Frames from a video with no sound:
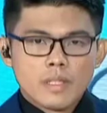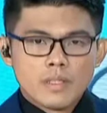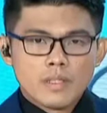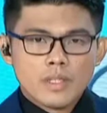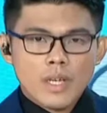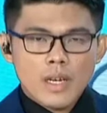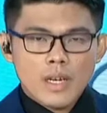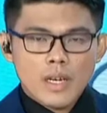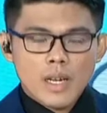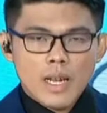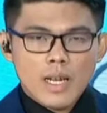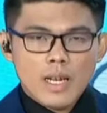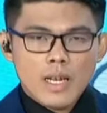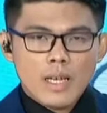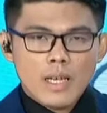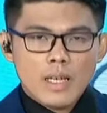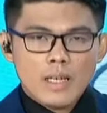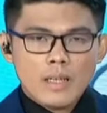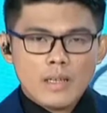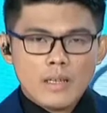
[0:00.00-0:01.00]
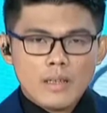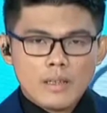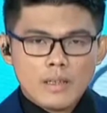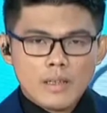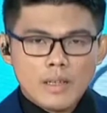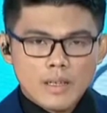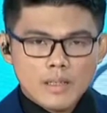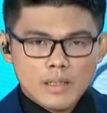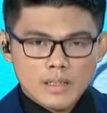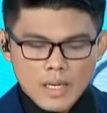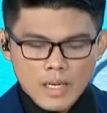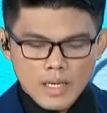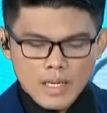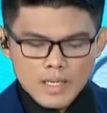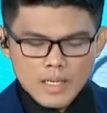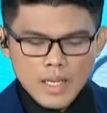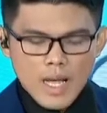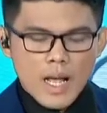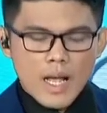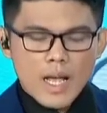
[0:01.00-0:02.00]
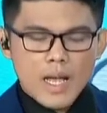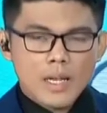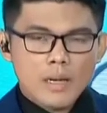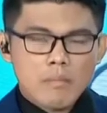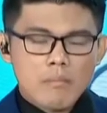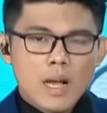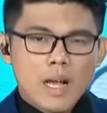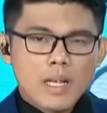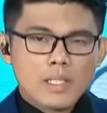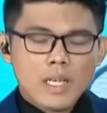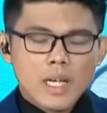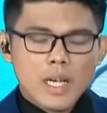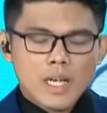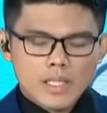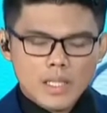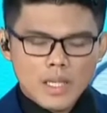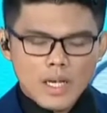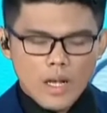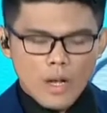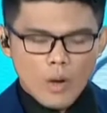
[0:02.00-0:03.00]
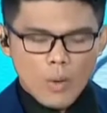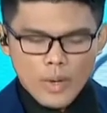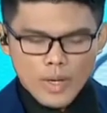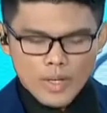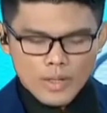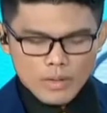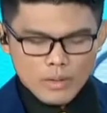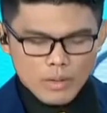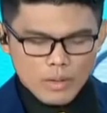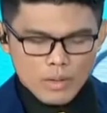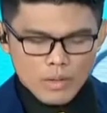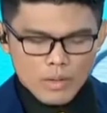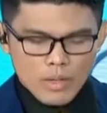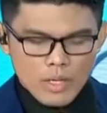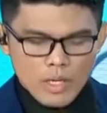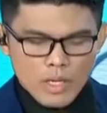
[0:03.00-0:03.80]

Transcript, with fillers: General, uh, sa gitna nga ng mga sangasangang kwento